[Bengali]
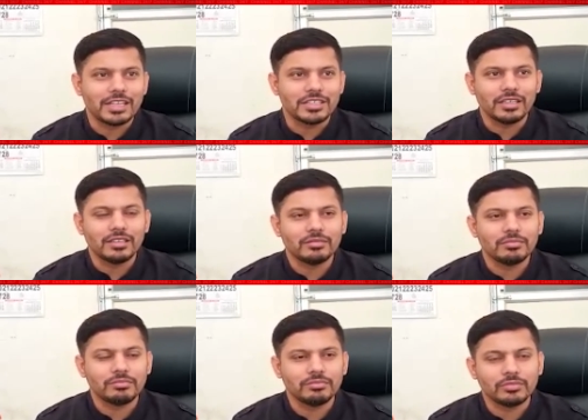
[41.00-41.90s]
আছে
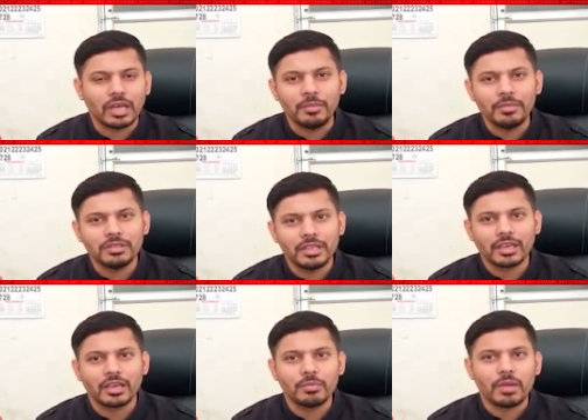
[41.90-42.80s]
আমি
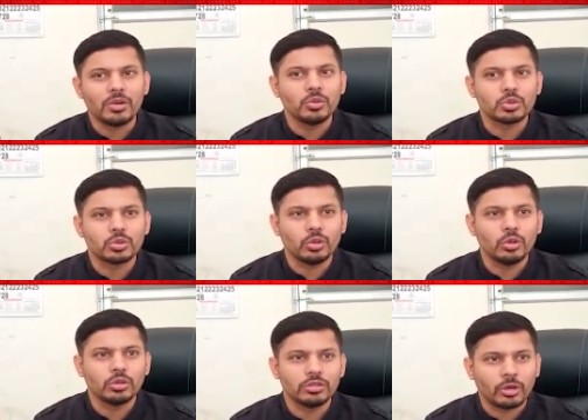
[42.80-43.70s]
দেখে কি মানুষ তো
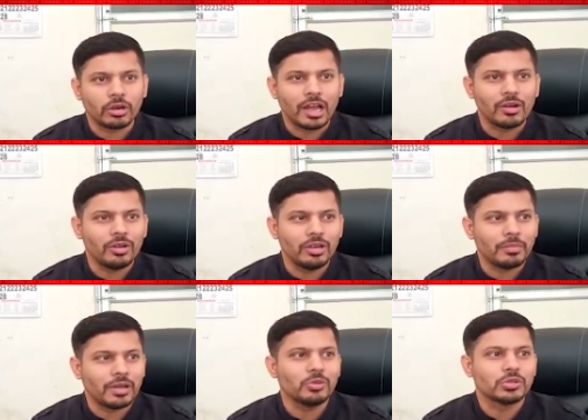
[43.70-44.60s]
দরকার হলে
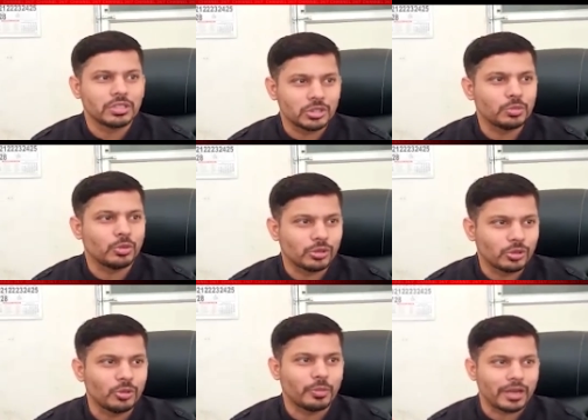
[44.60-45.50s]
মানুষ কিছু
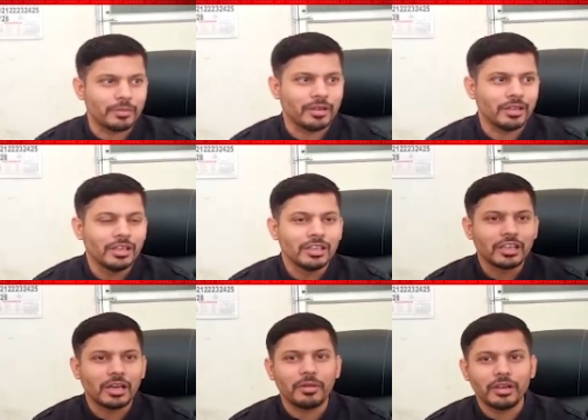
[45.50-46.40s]
বলতেও পারবে
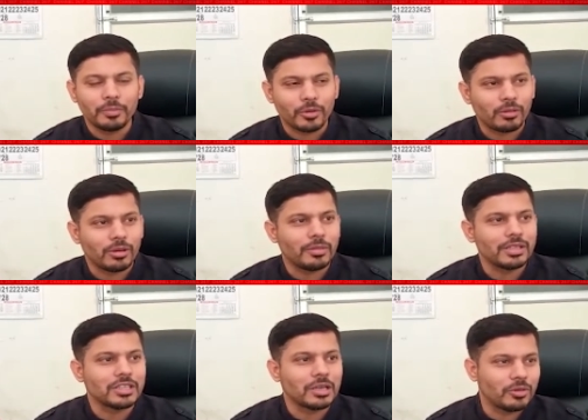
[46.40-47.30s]
যে আমার এই প্রবলেম
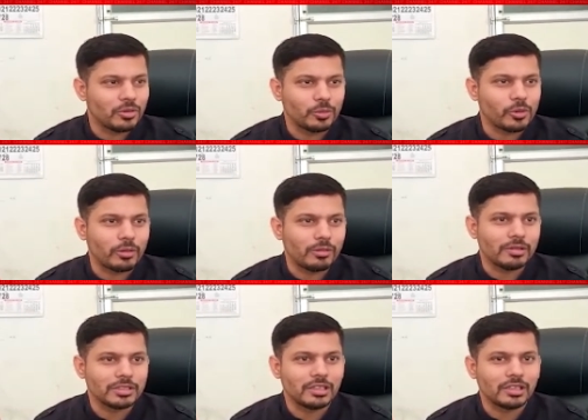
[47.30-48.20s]
আছে আমার ওর প্রবলেম
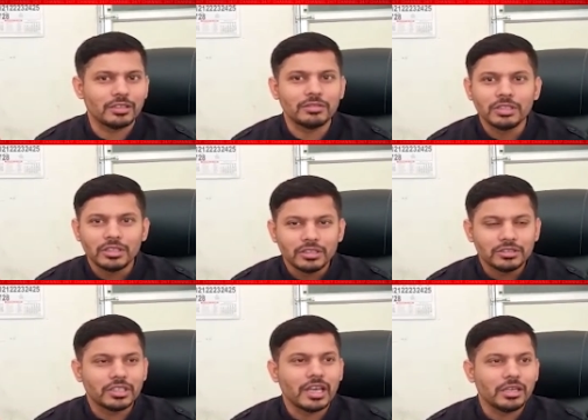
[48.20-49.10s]
আছে লেকিন
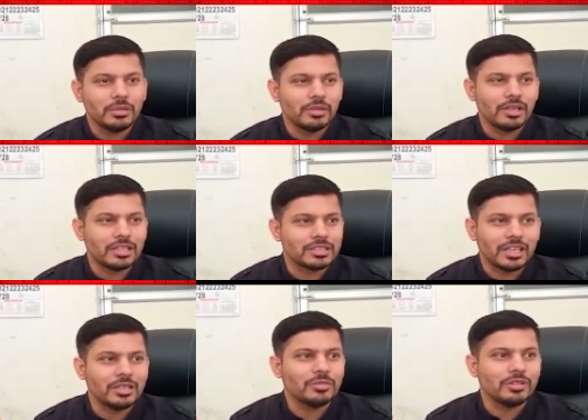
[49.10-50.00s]
যে অ্যানিমাল আছে
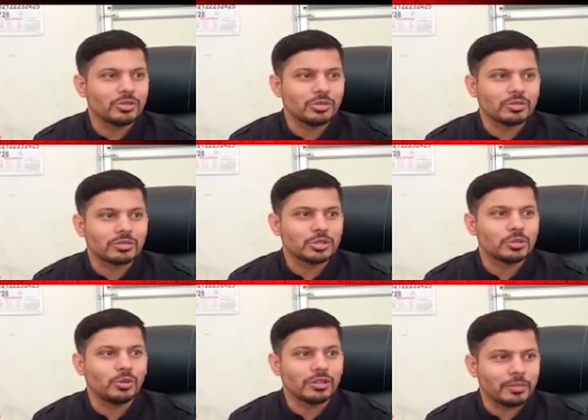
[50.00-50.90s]
অ্যানিমাল তো কিছু
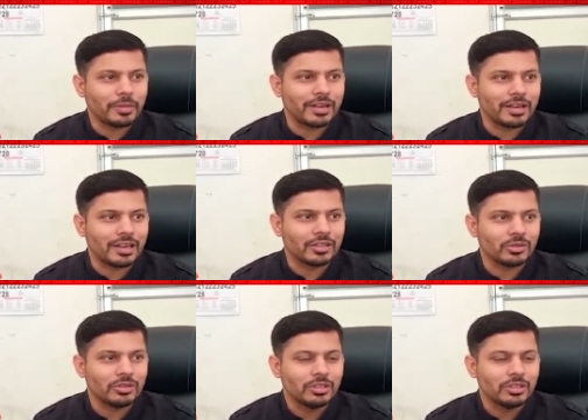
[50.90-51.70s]
বলতে পারে না তো